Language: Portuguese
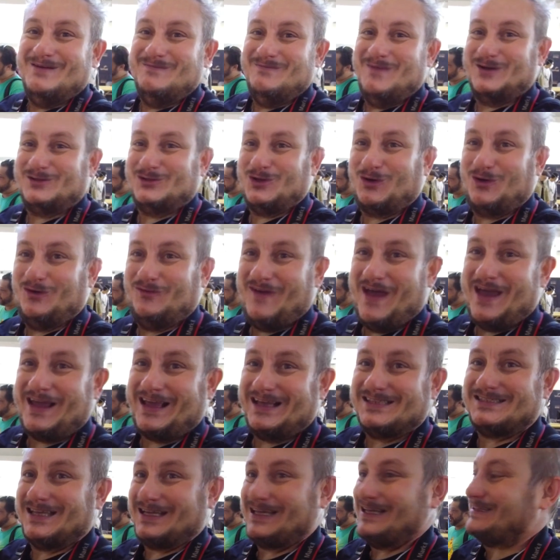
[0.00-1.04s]
É um jogo velho que
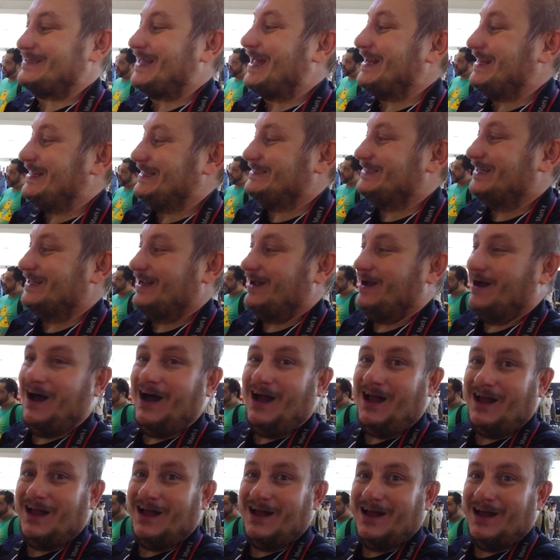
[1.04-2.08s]
essa aqui tá linda, né? Ó.
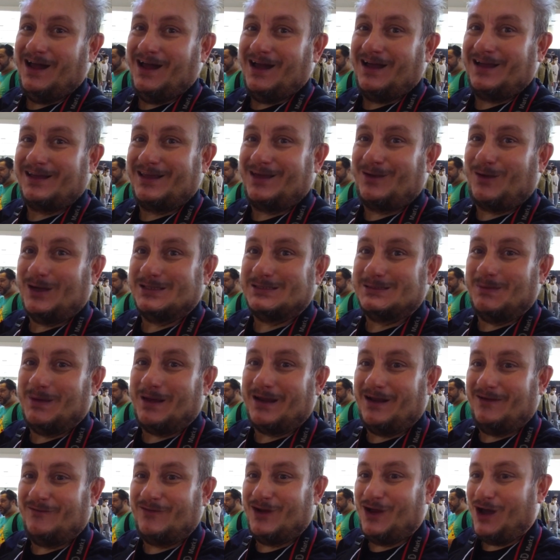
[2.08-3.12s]
Toda essa
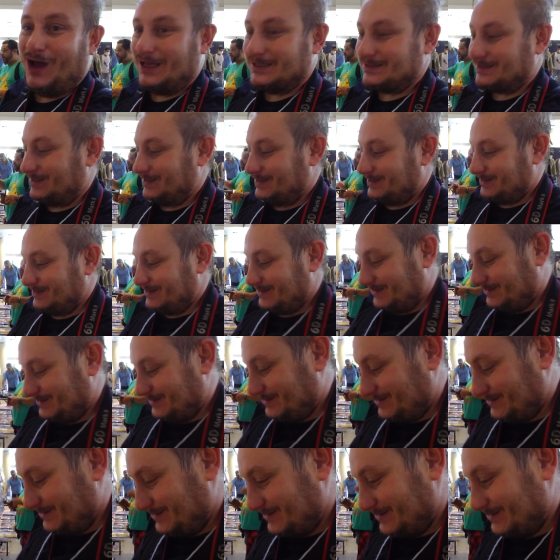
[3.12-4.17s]
maravilhosa. Ação
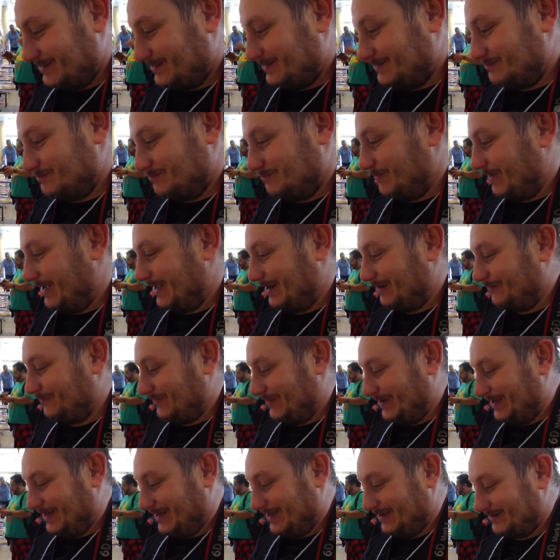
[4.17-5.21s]
todas. Games, rapaz.
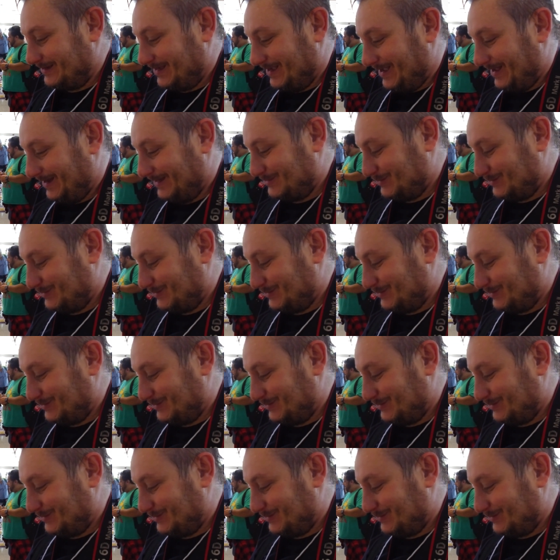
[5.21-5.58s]
Maravilha, cara.